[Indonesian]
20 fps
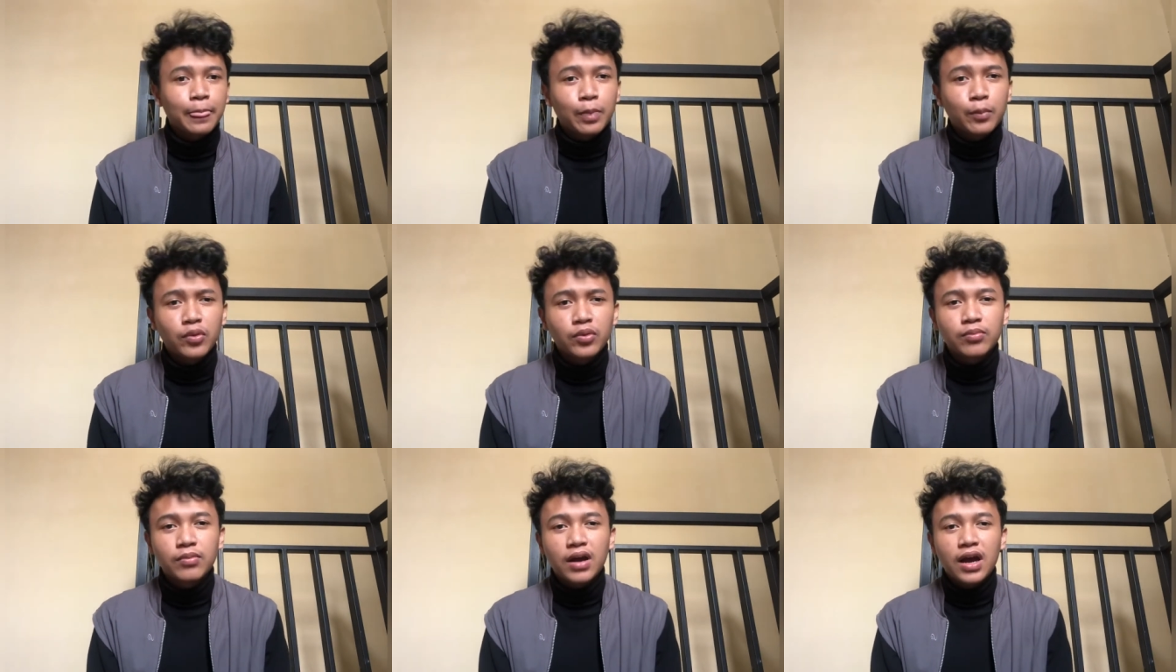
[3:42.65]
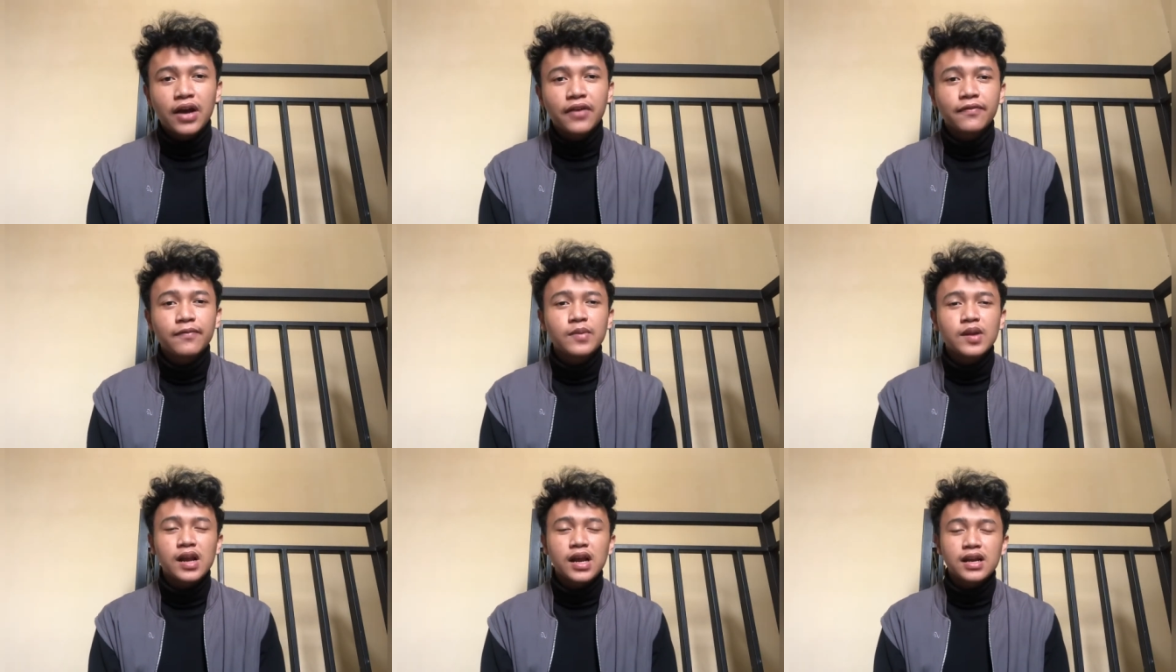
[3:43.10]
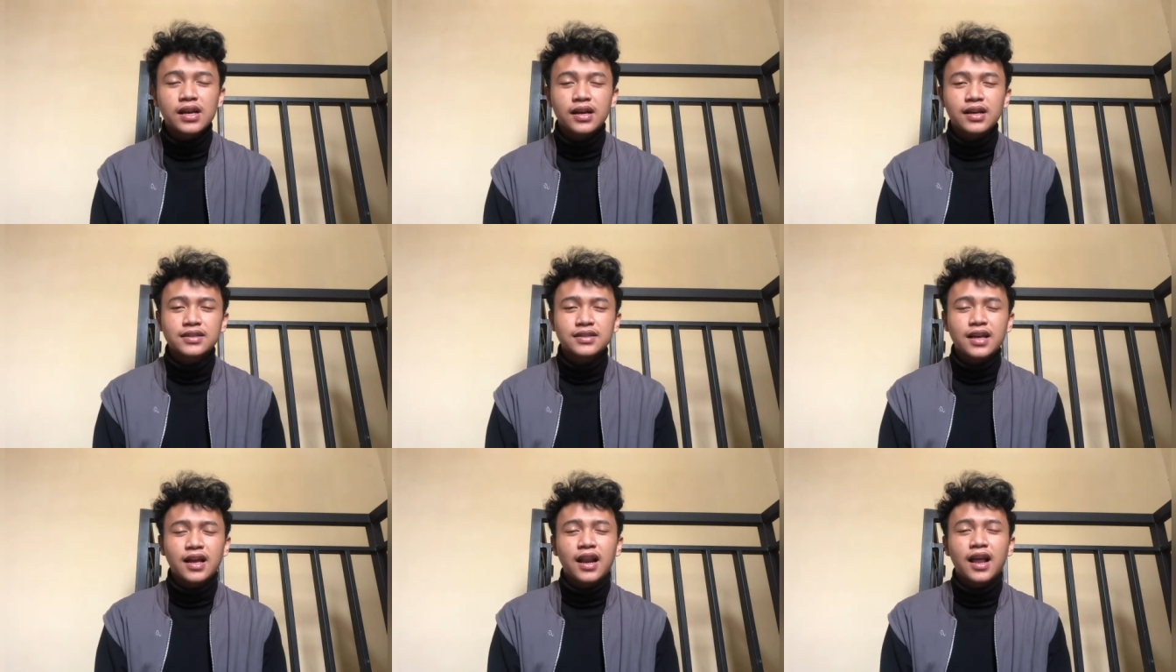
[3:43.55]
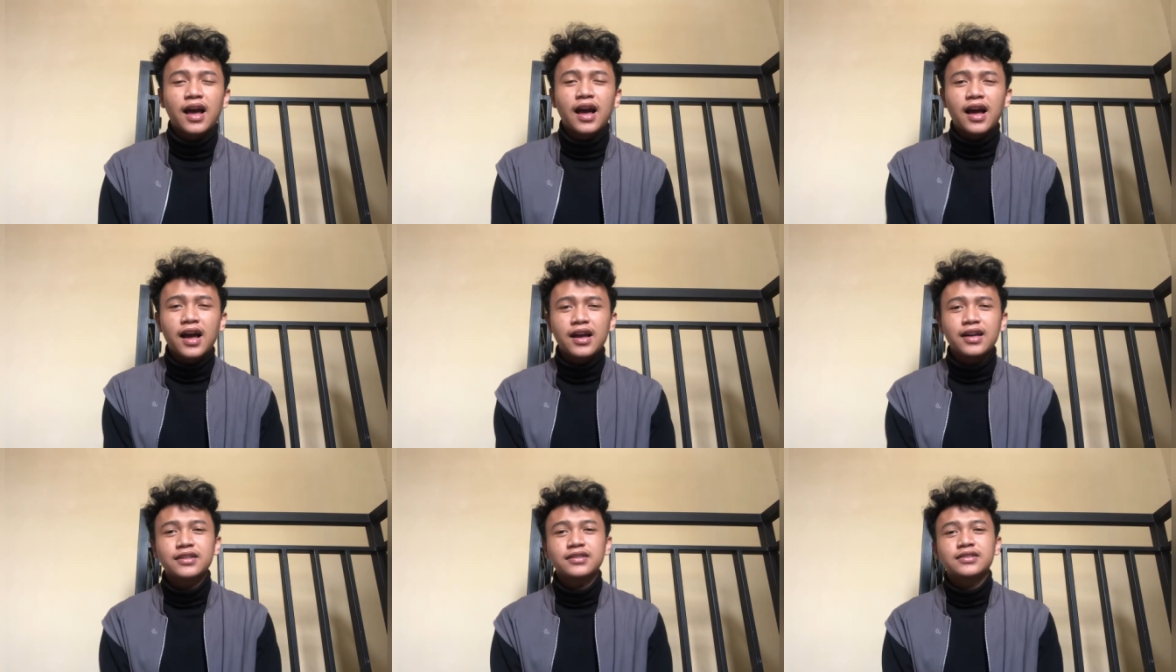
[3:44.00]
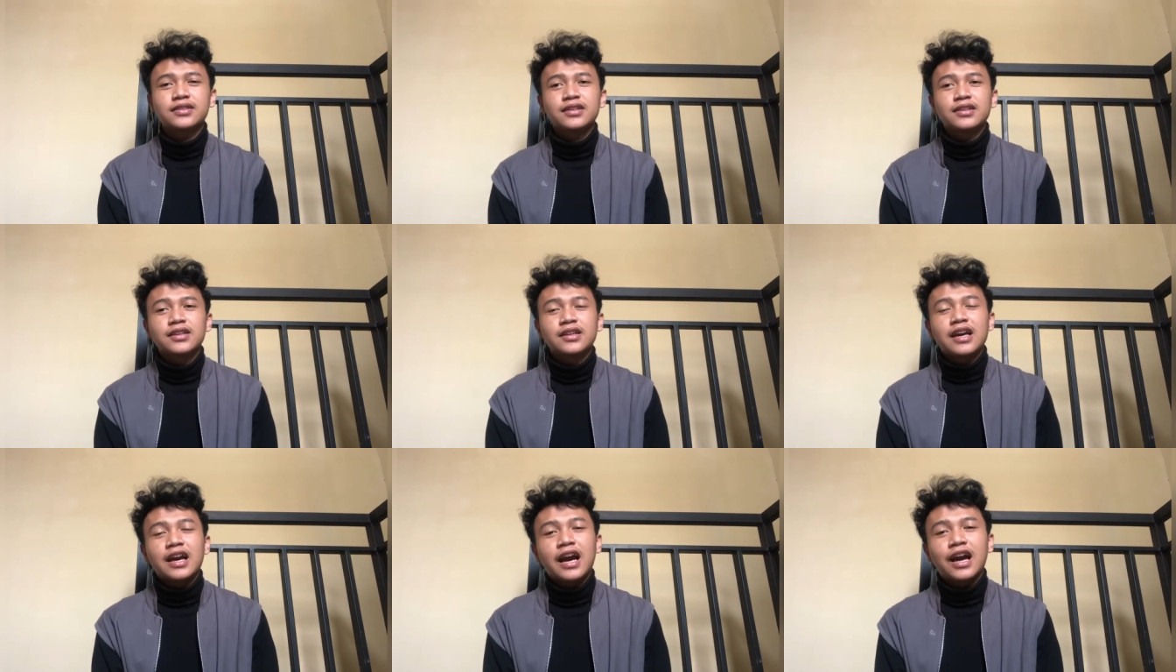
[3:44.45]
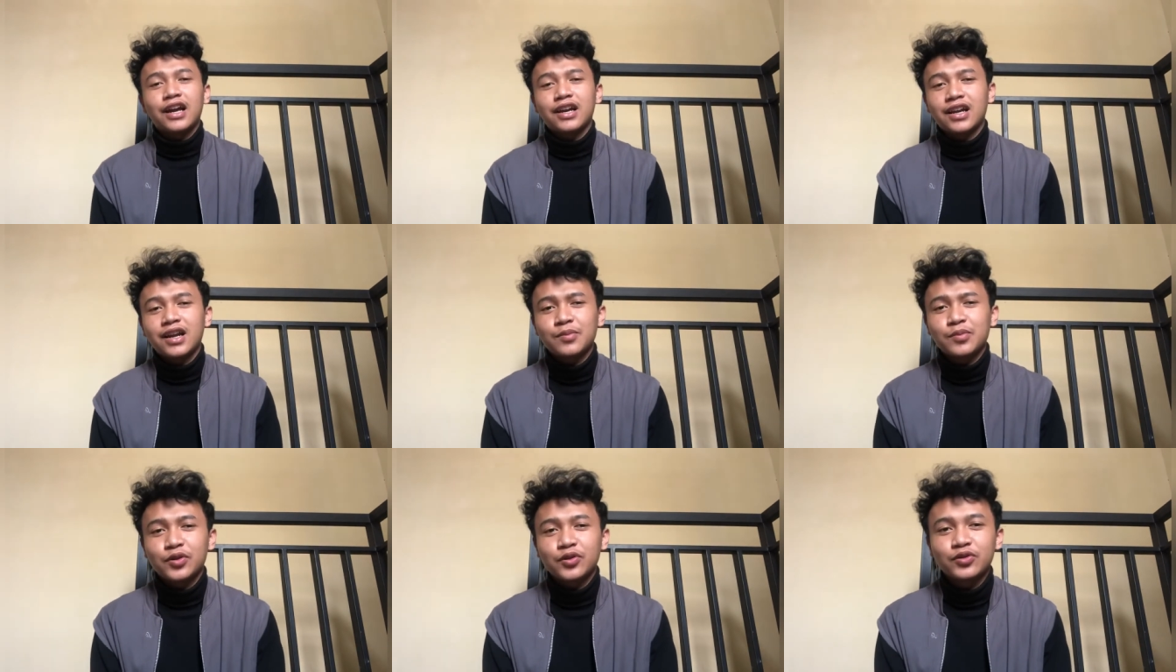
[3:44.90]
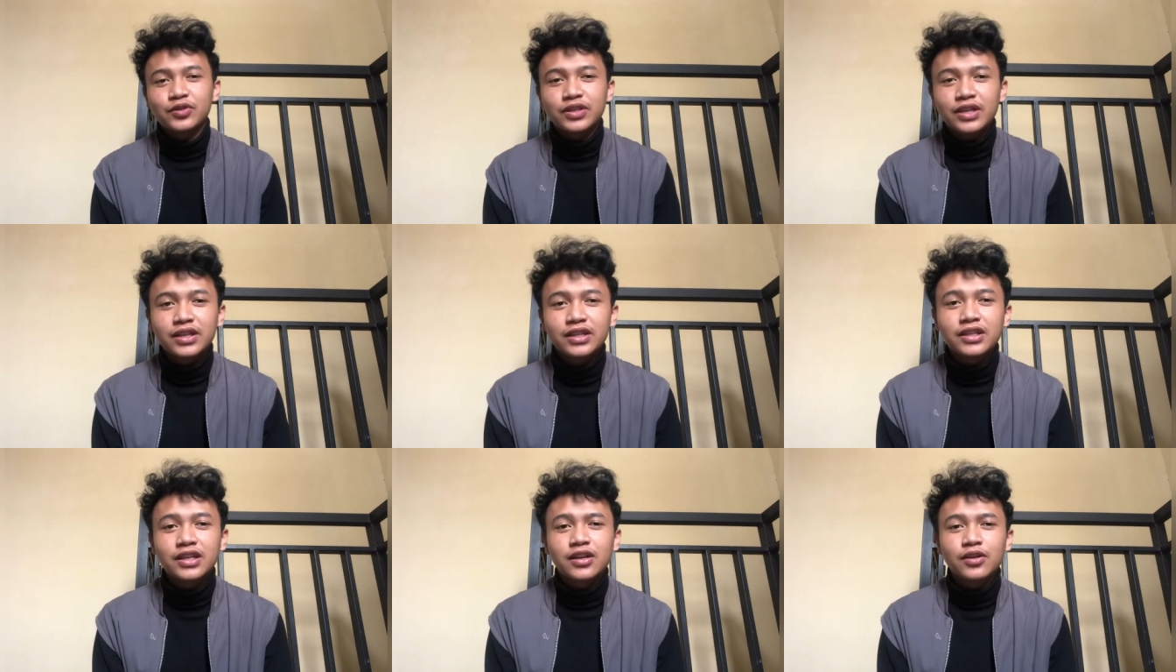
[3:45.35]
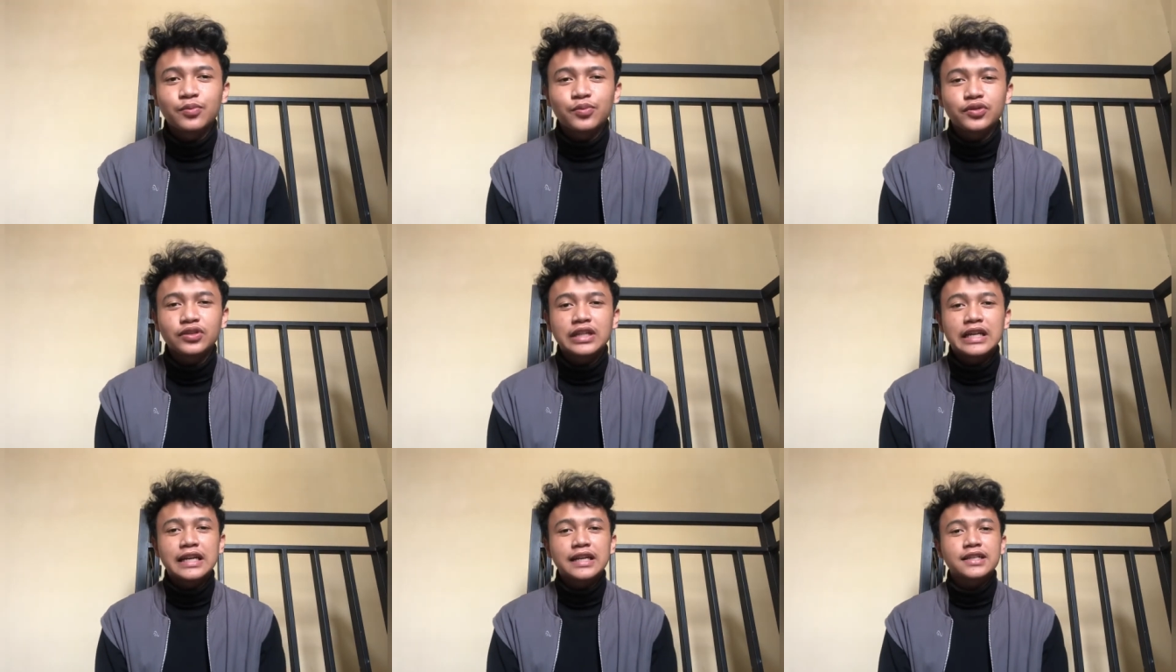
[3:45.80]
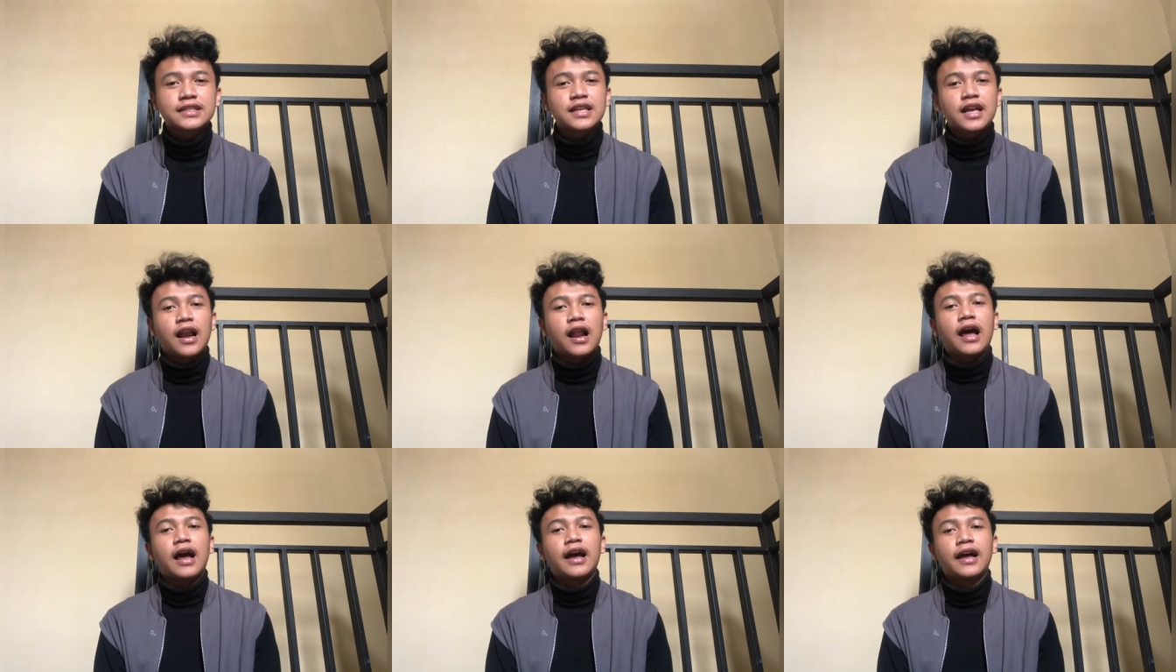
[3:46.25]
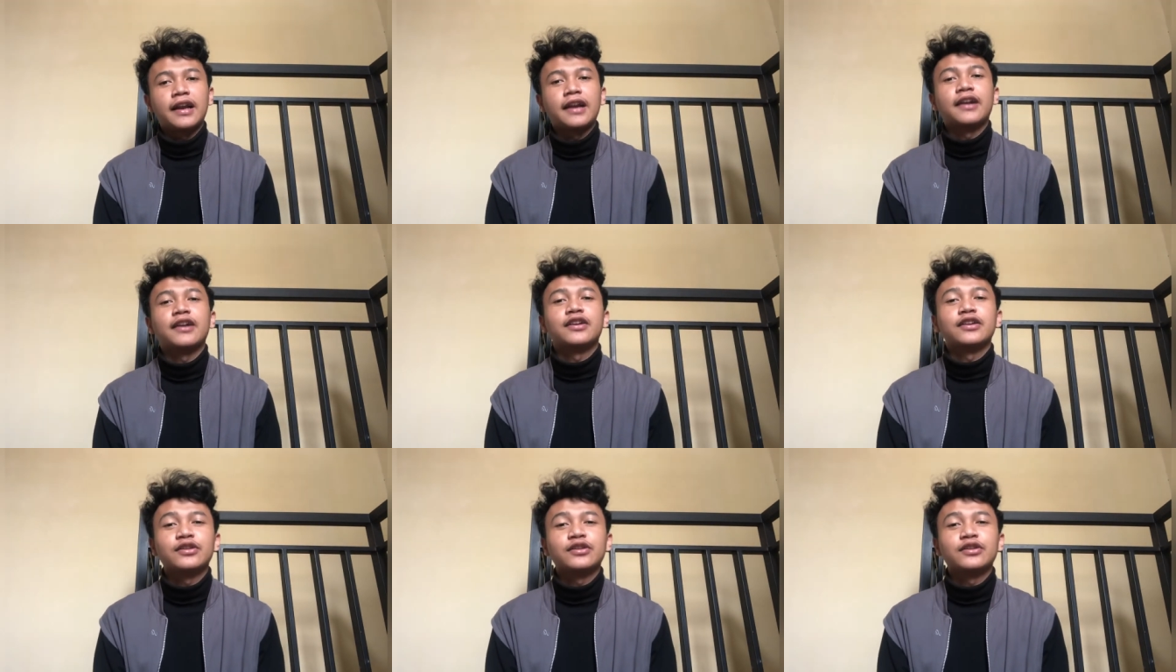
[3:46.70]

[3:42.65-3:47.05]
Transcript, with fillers: Mohon maaf bila ada kesalahan karena manusia tidak luput dari kesalahan.